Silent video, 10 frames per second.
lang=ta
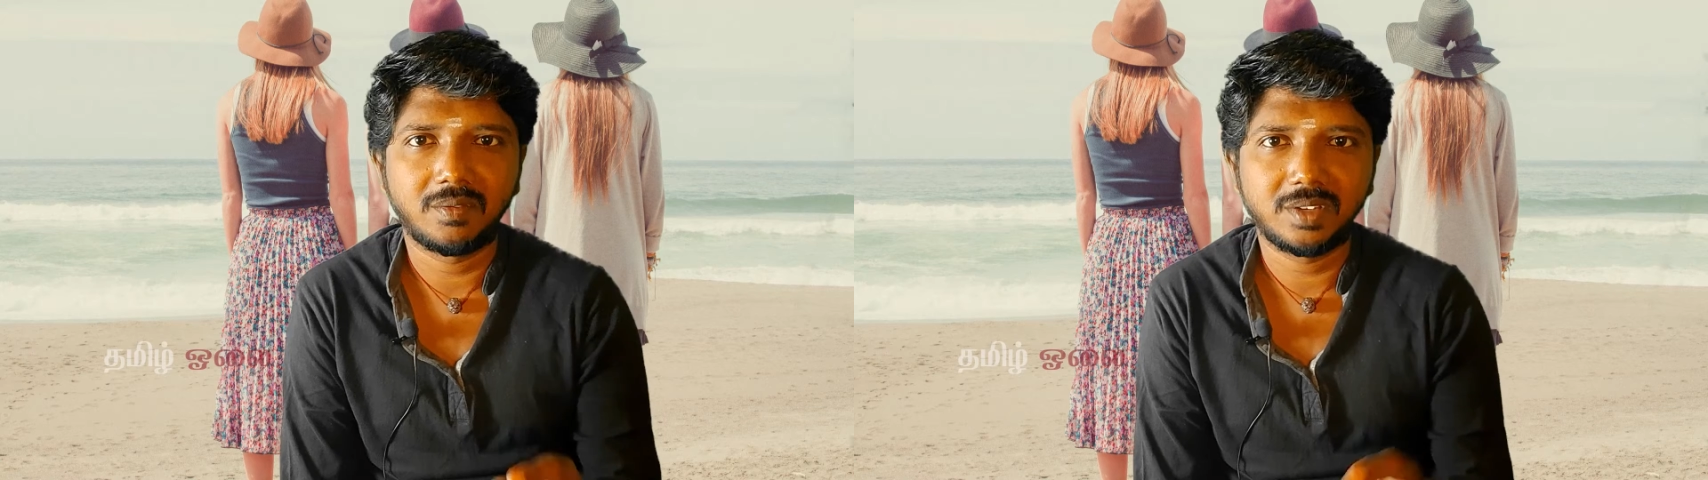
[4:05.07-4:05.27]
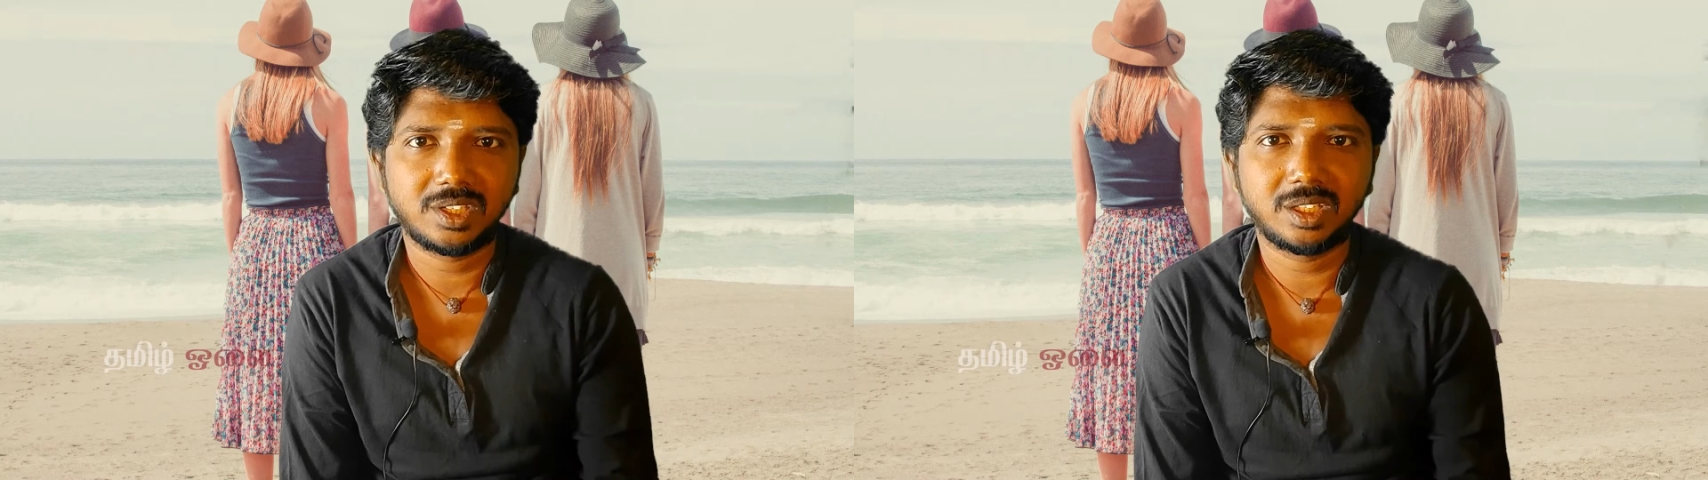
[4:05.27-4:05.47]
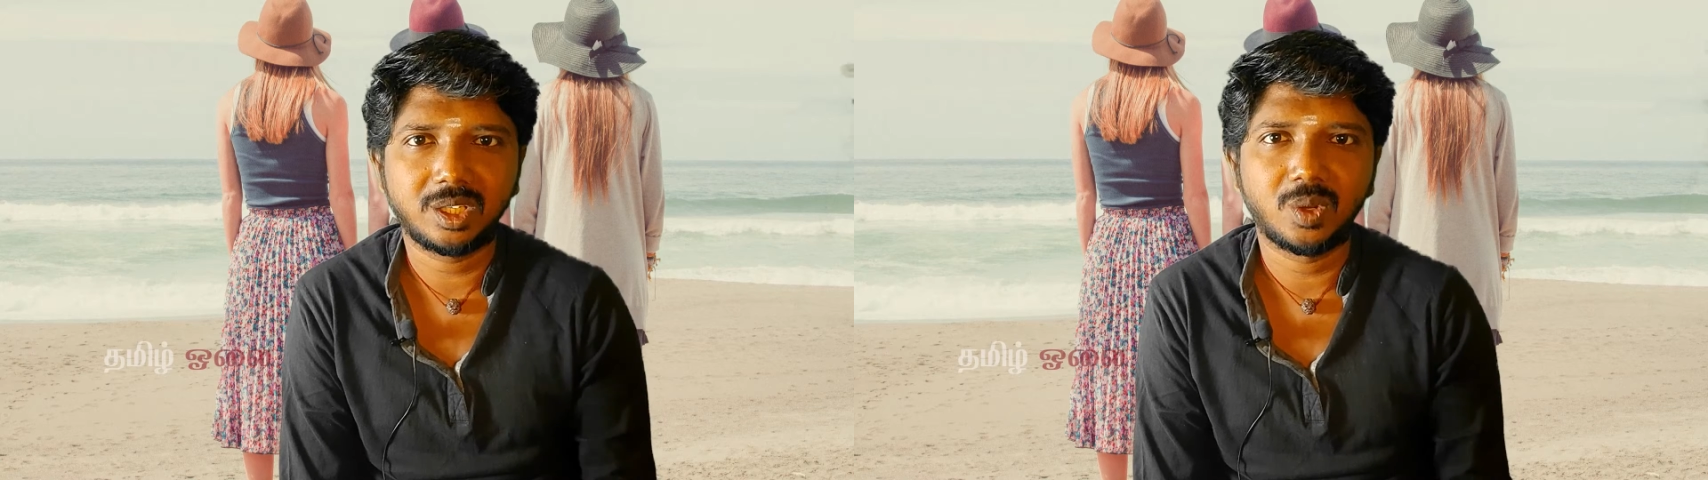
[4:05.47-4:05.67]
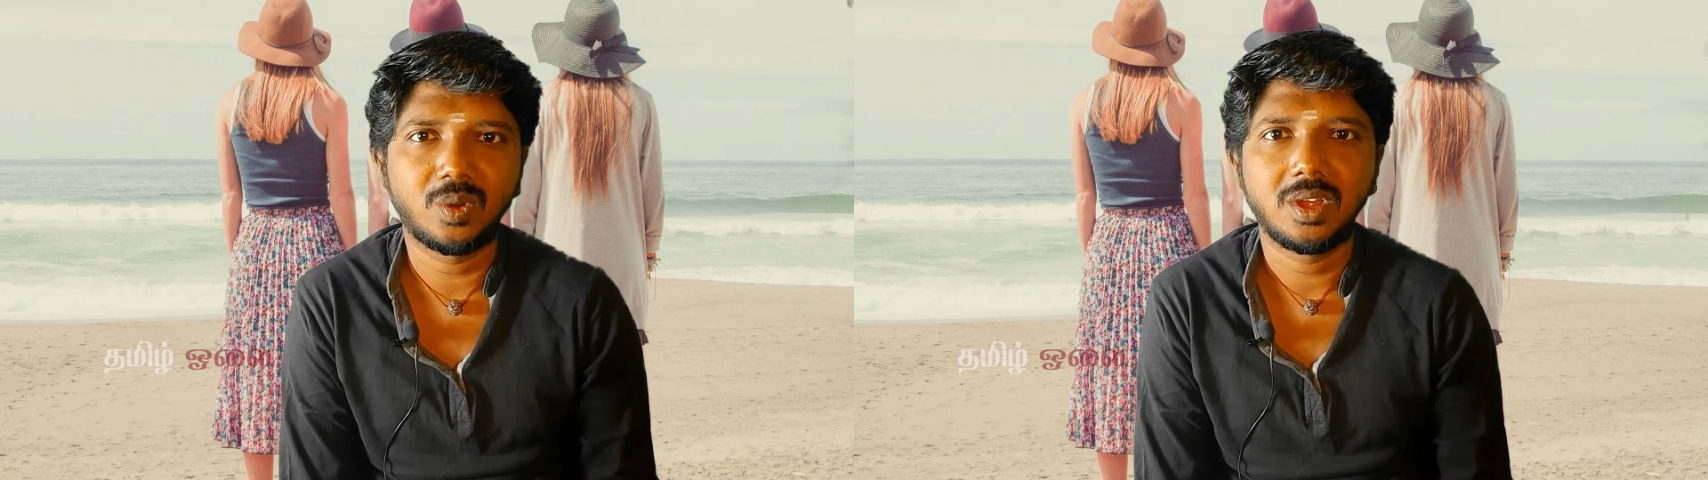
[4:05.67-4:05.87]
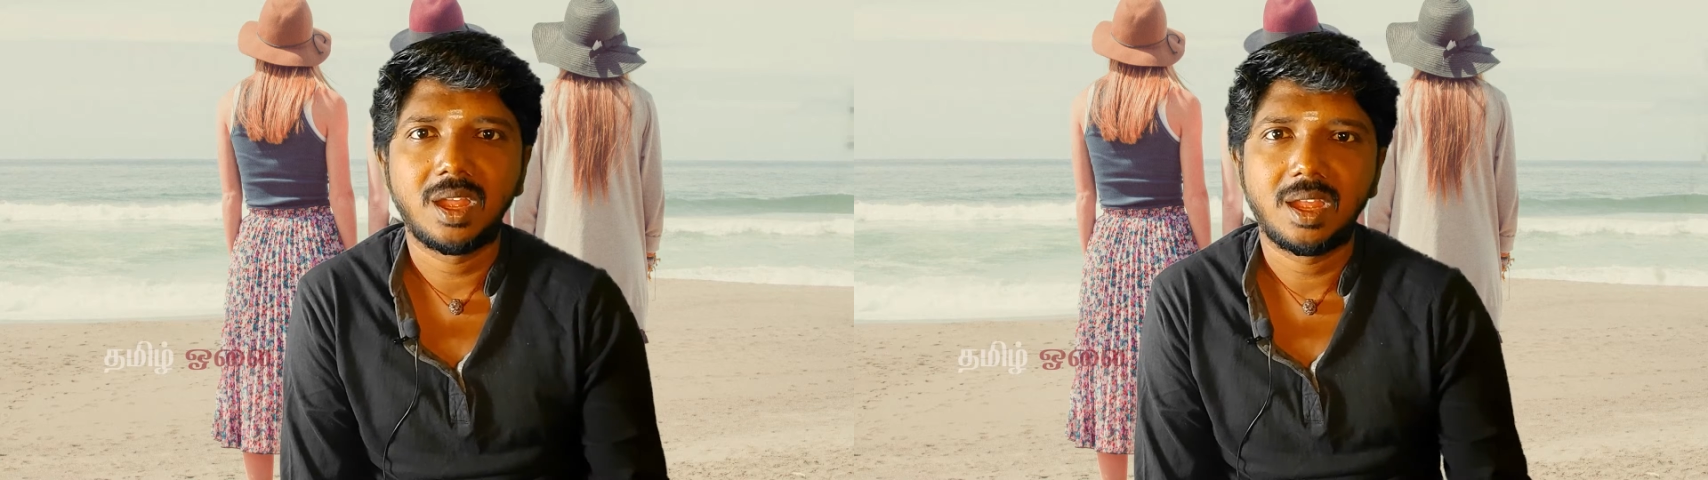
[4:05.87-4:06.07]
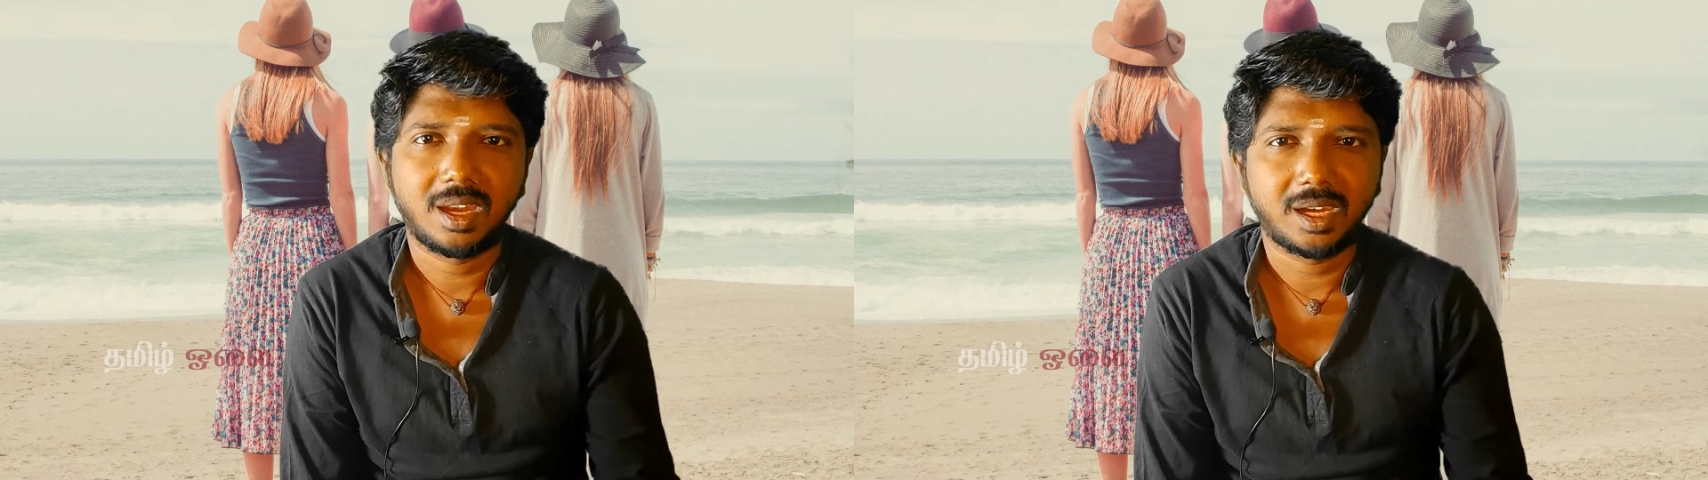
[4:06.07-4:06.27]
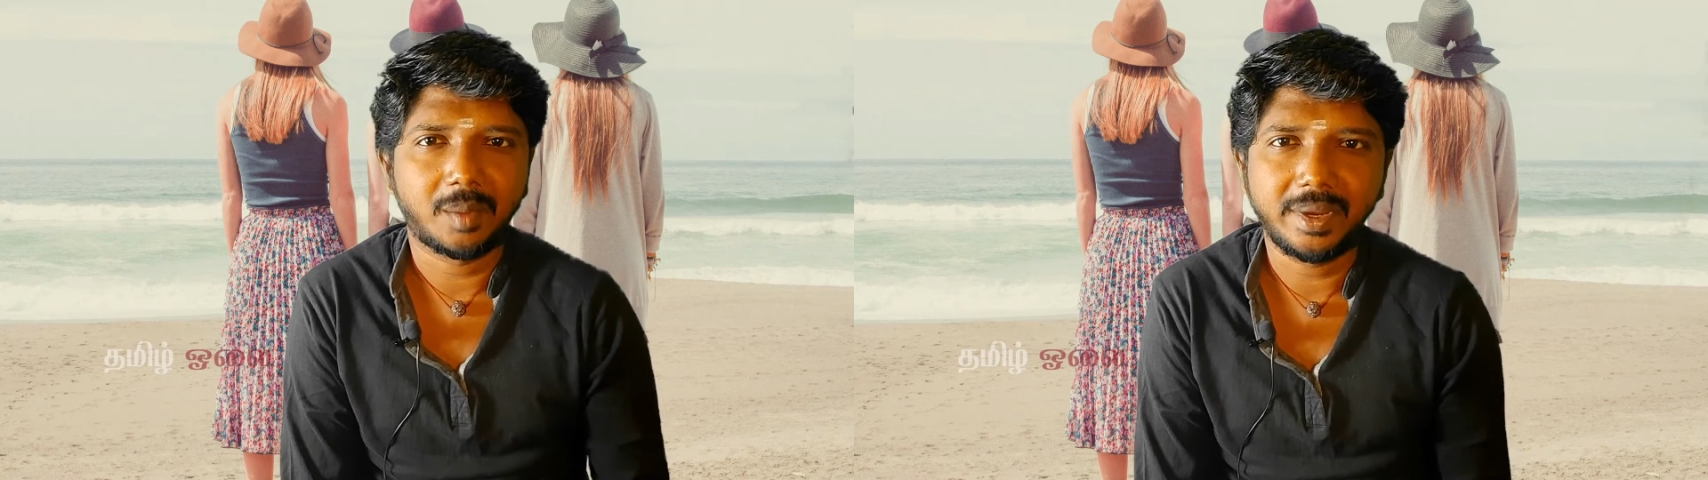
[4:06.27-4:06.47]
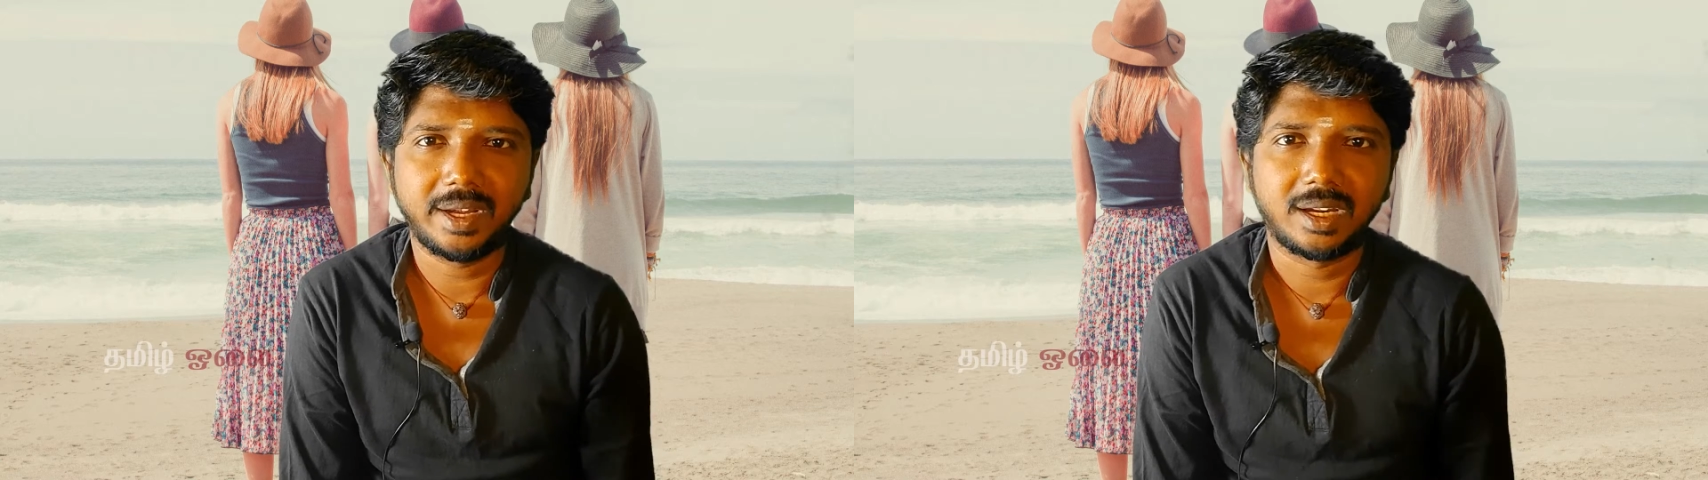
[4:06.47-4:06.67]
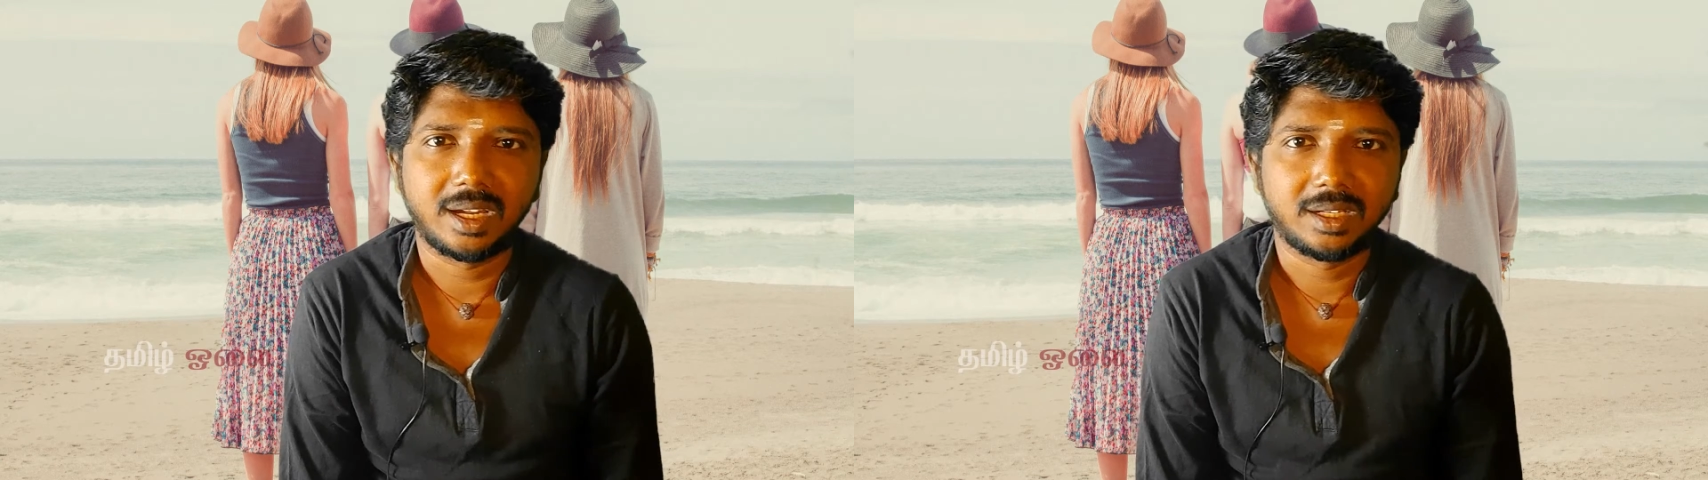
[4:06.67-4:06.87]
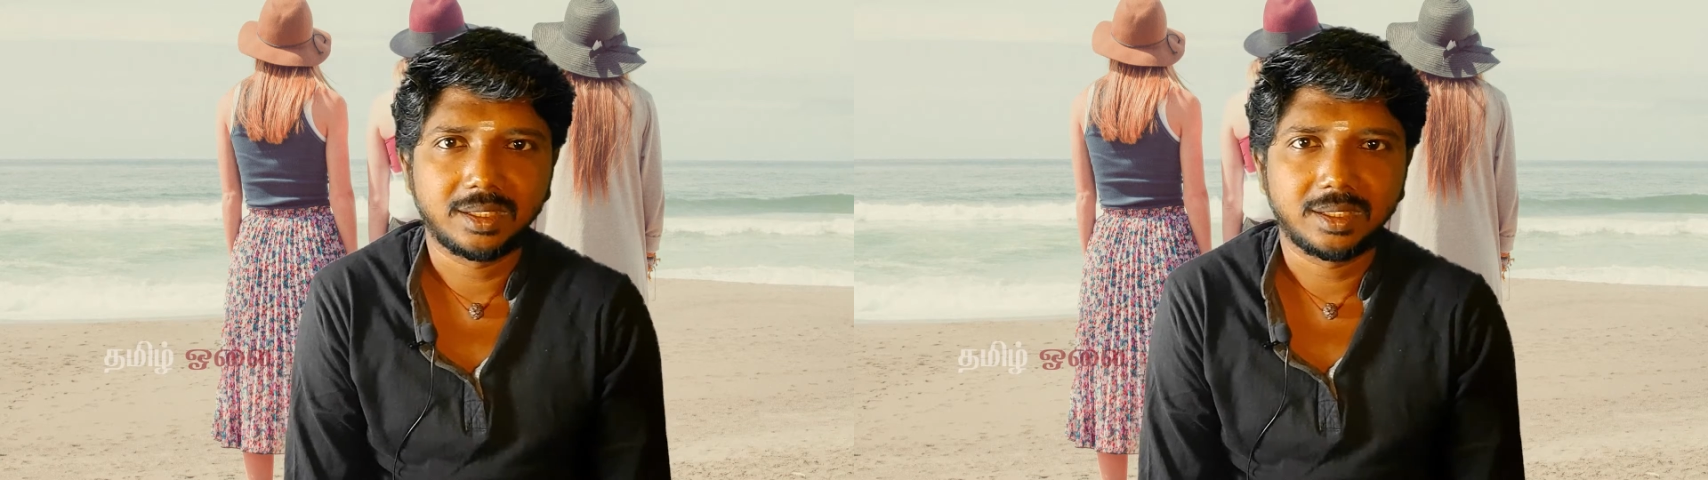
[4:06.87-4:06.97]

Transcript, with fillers: விஷயத்தையும் நம்பிட்டு இருக்காங்க